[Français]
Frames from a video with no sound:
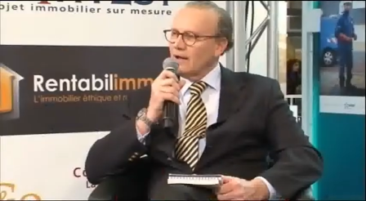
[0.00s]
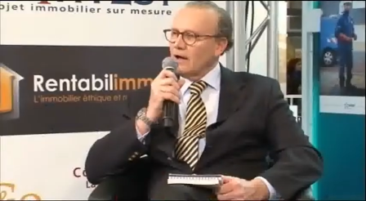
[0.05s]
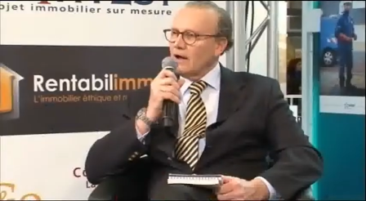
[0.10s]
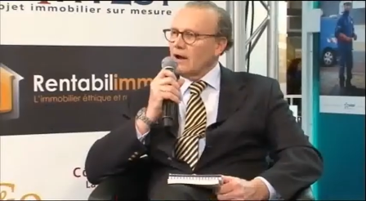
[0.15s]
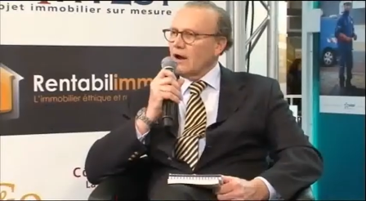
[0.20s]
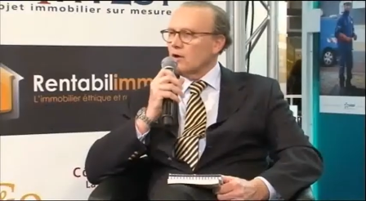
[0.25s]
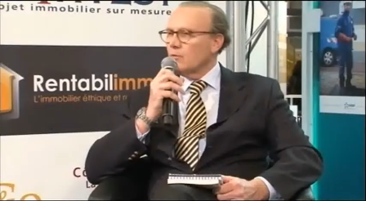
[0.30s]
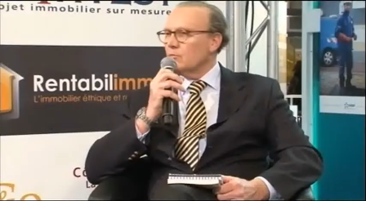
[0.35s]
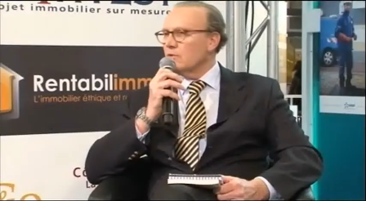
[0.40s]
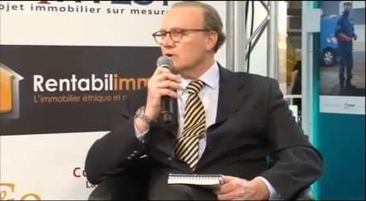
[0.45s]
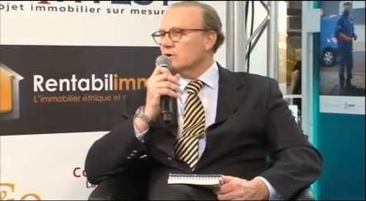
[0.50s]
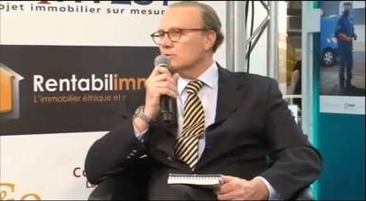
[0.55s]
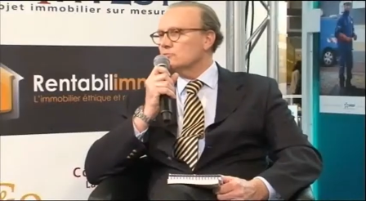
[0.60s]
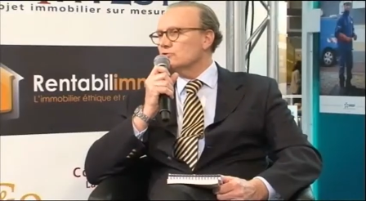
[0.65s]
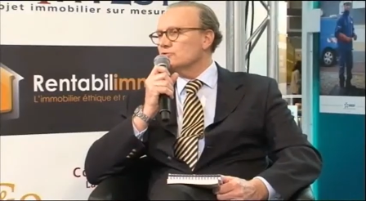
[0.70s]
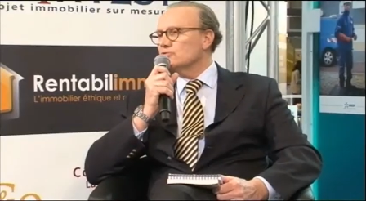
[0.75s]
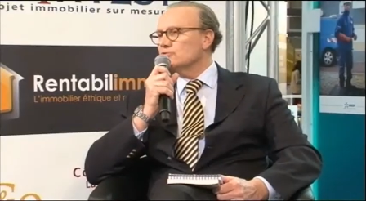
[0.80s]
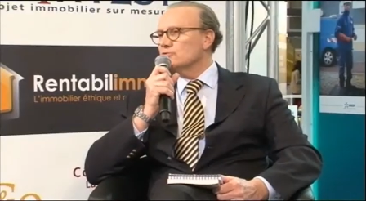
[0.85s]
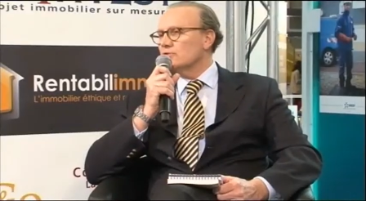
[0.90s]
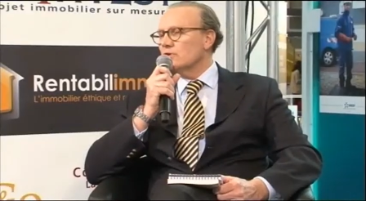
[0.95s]
alors moi, comme
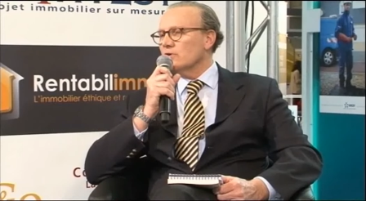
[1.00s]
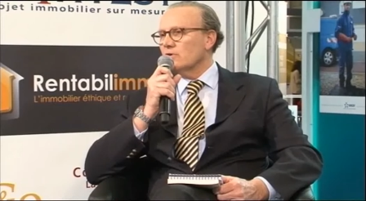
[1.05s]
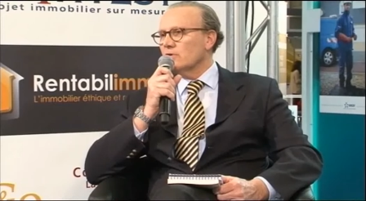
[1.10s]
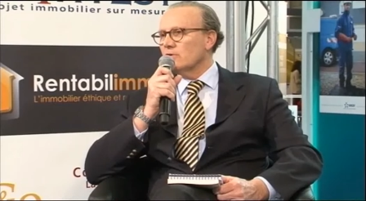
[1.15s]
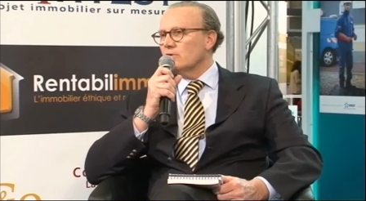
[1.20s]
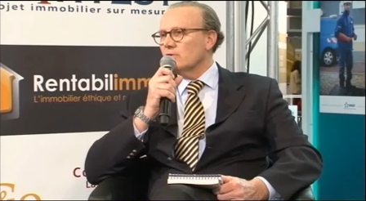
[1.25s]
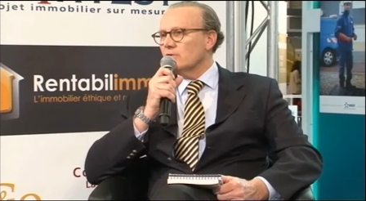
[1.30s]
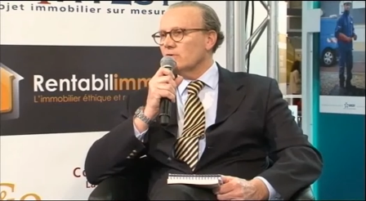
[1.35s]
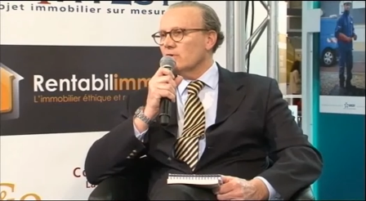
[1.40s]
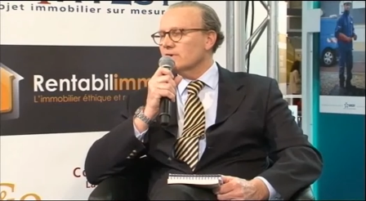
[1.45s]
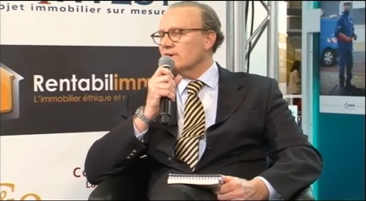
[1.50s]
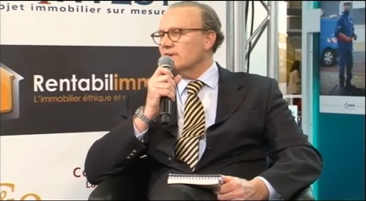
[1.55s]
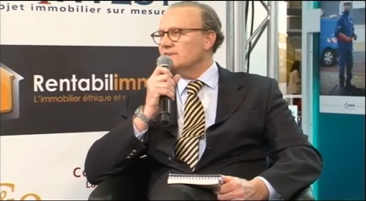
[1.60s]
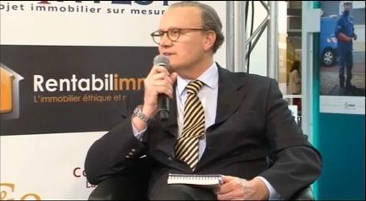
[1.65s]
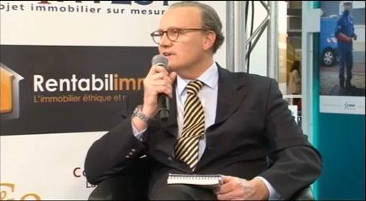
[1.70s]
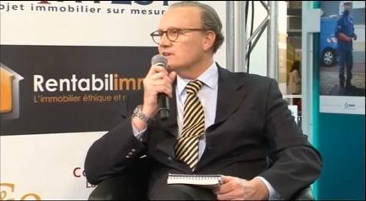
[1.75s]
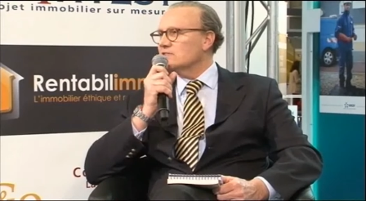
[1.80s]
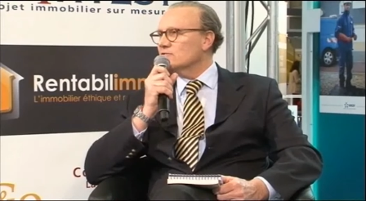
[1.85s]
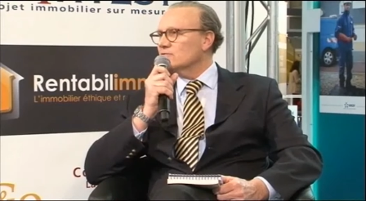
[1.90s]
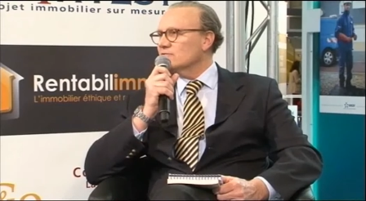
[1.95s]
je suis dans
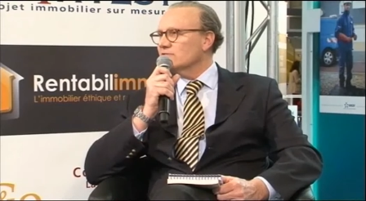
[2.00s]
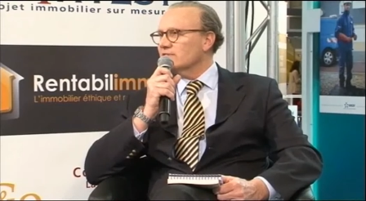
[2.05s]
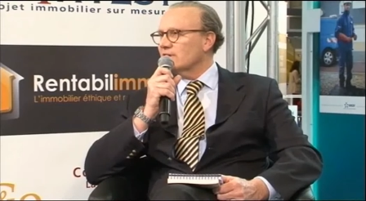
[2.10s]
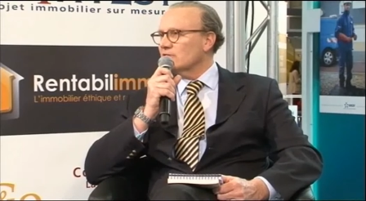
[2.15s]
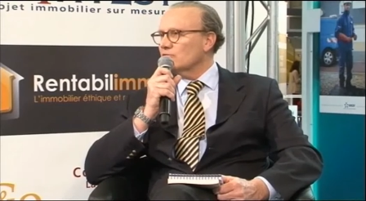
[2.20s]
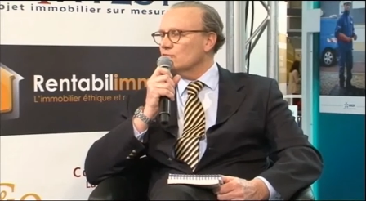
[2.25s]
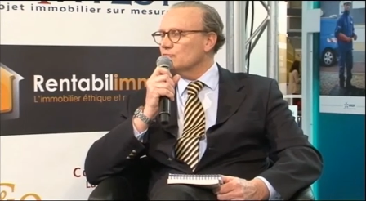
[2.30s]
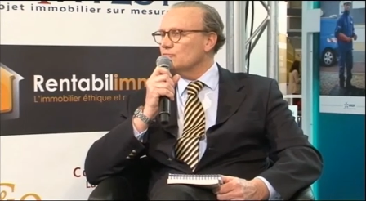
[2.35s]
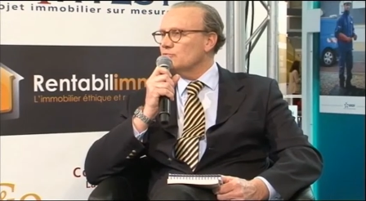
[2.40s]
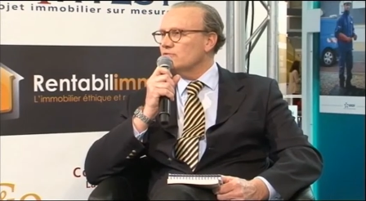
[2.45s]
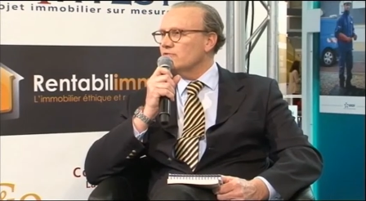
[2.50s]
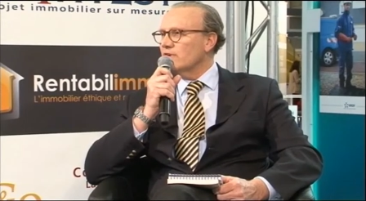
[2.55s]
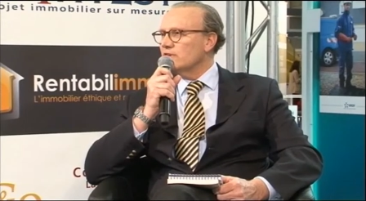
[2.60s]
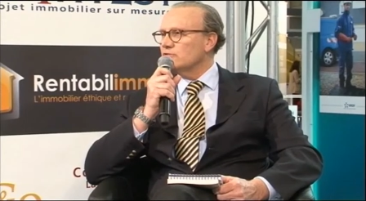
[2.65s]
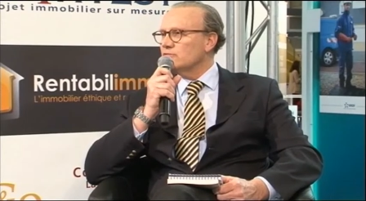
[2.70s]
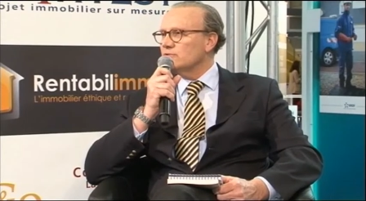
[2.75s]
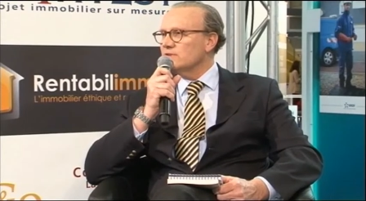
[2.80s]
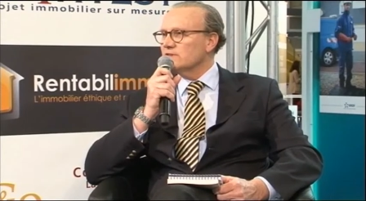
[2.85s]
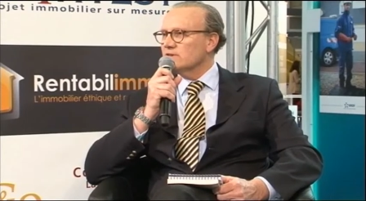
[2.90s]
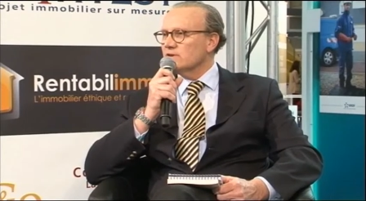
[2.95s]
l'organisation de salons depuis
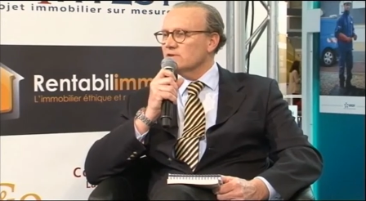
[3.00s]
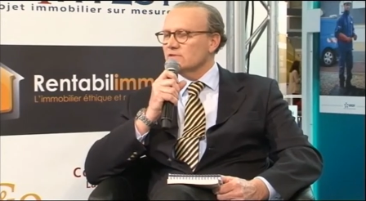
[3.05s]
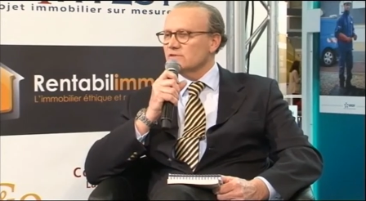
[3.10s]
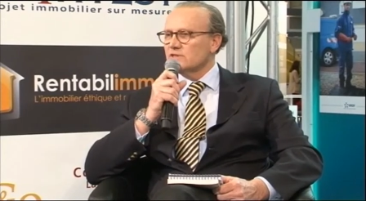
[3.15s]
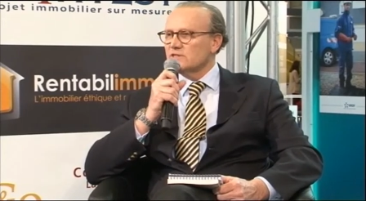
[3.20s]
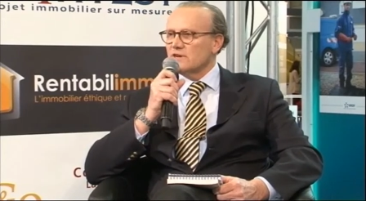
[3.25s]
28 ans,